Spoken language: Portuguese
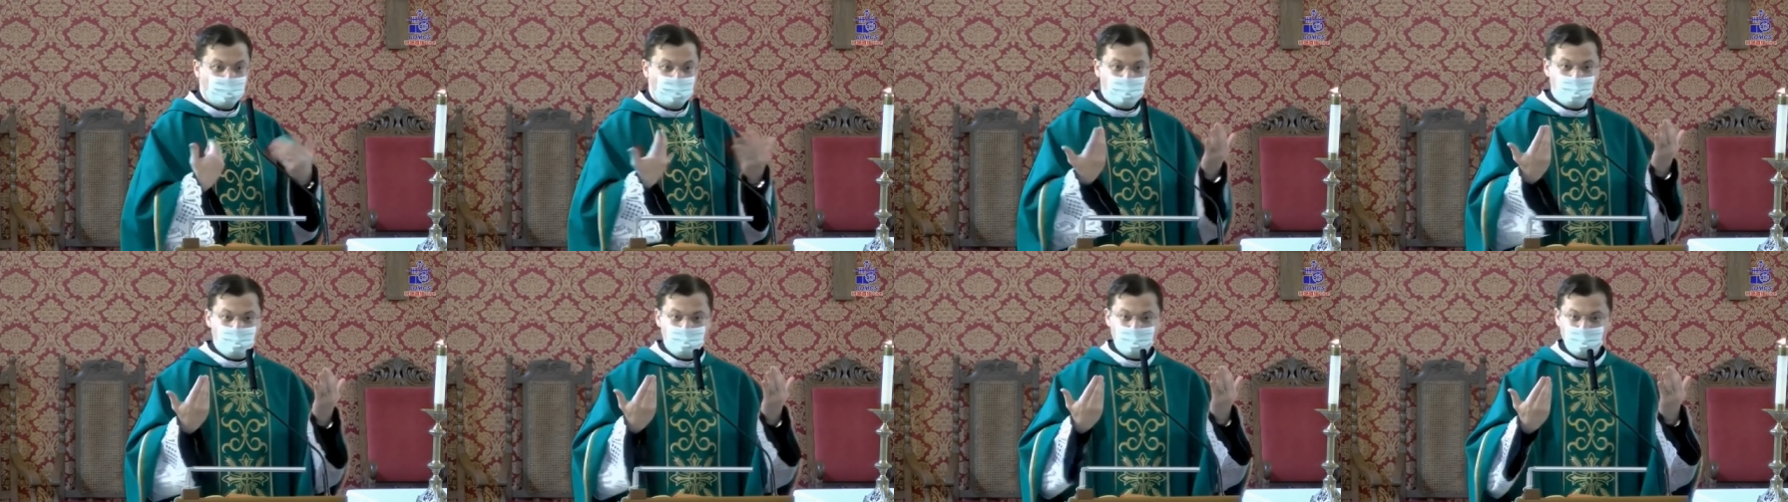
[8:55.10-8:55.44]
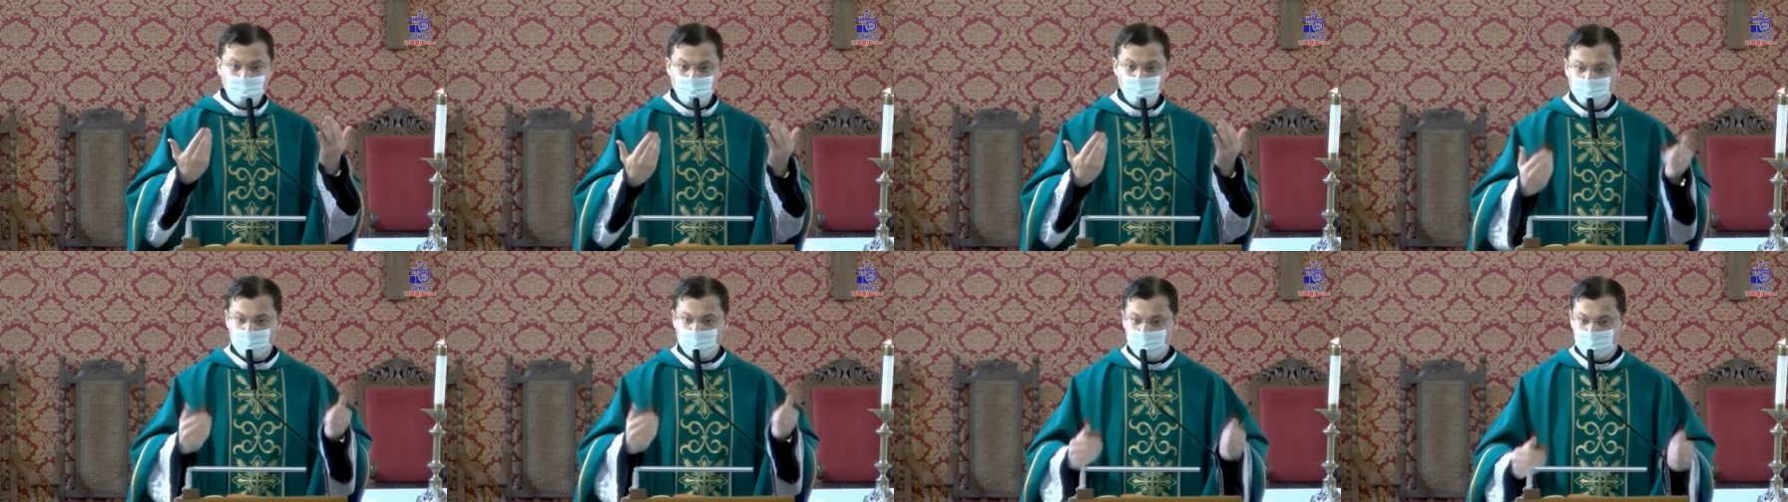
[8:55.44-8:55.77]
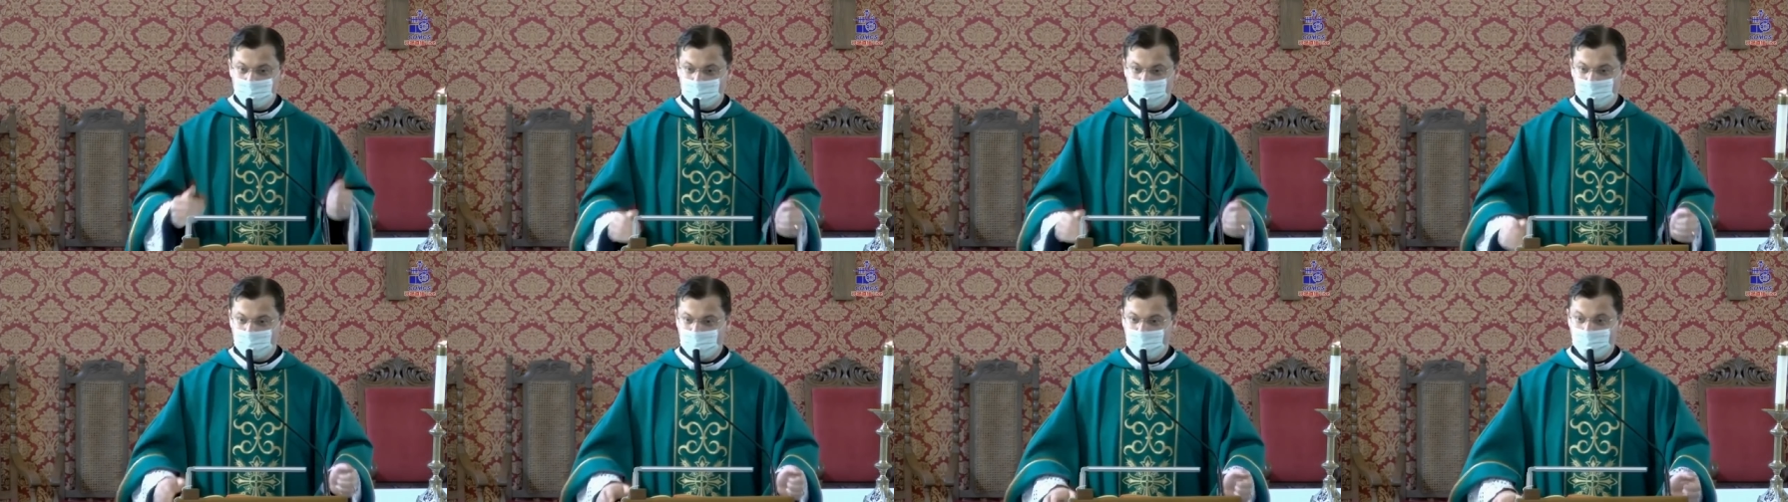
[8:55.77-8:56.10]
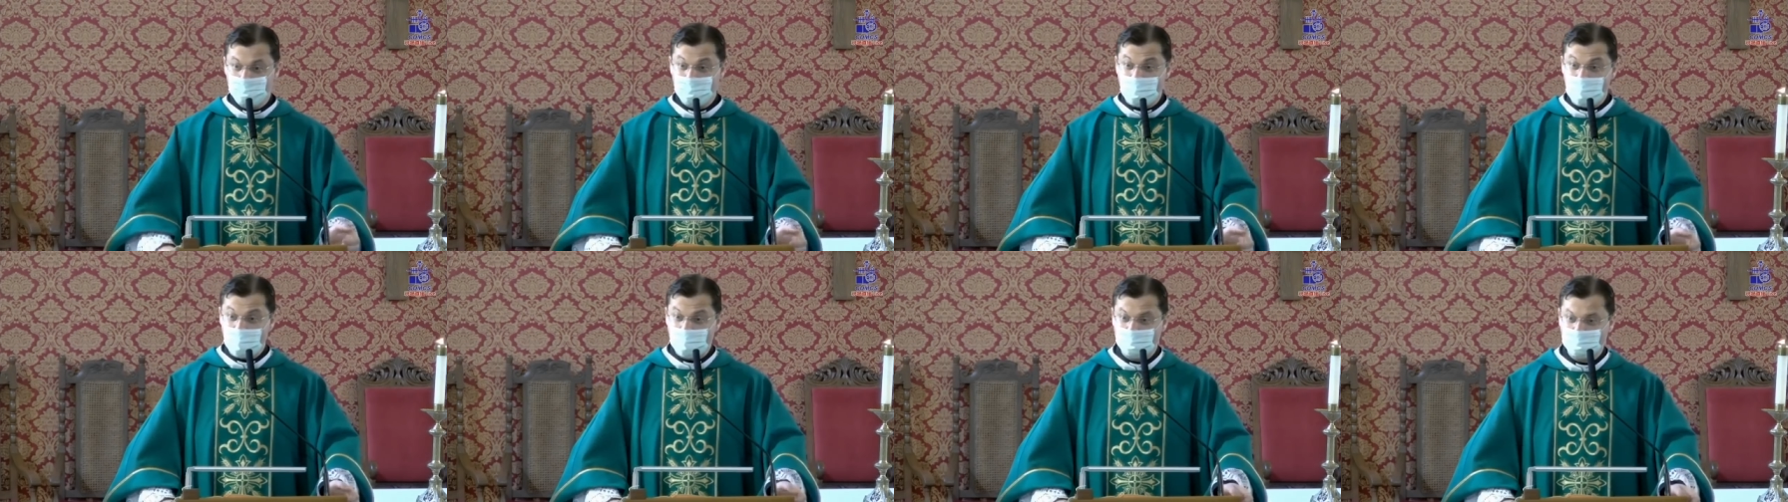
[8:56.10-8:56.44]
alguém perguntar para mim,
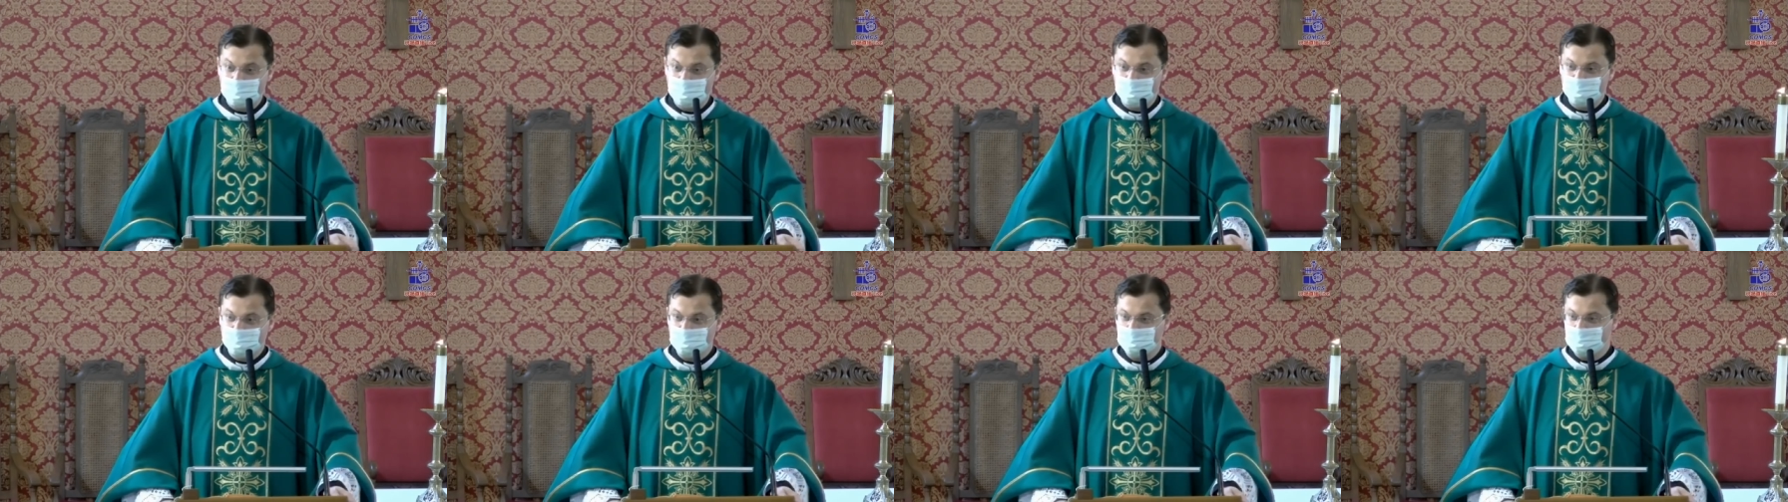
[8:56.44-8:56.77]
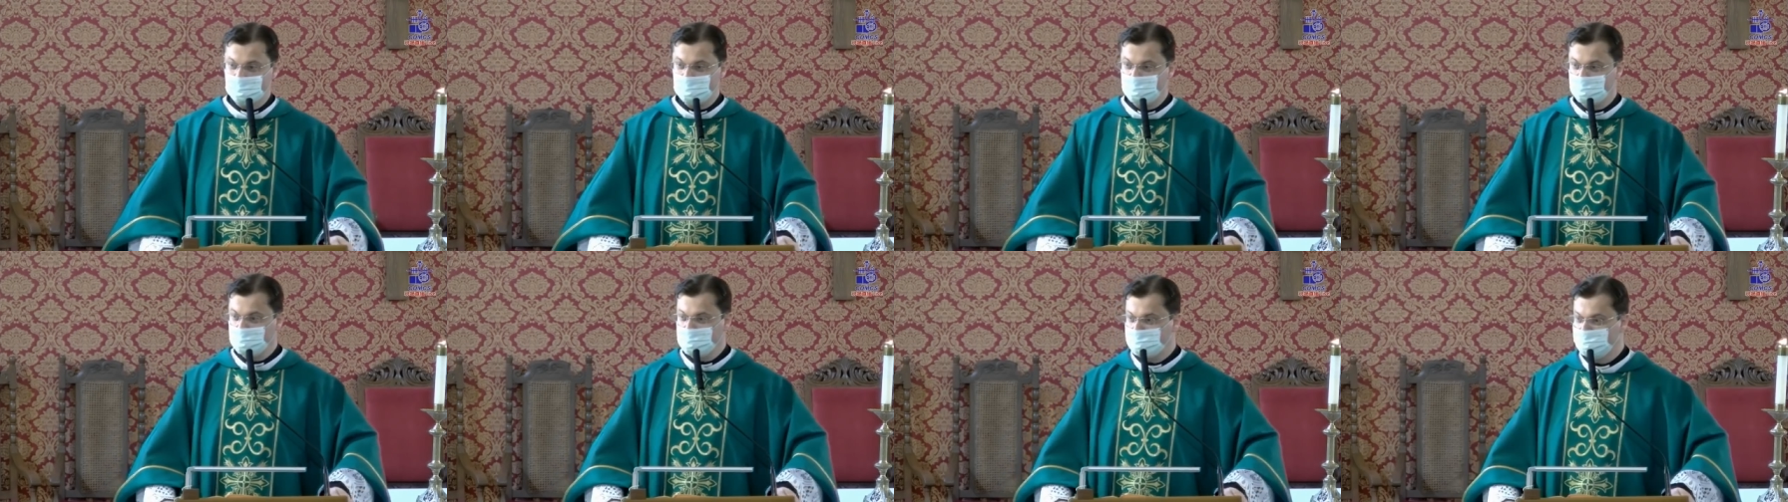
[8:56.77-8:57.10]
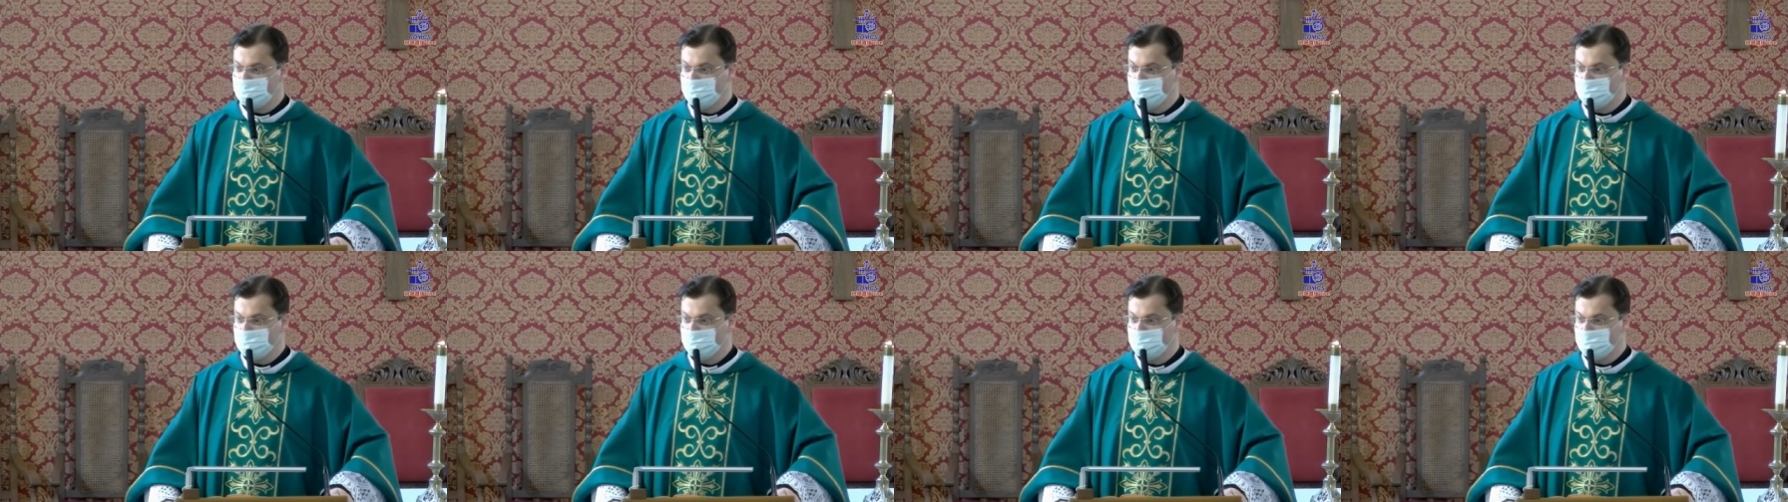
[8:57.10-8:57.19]
padre, você tinha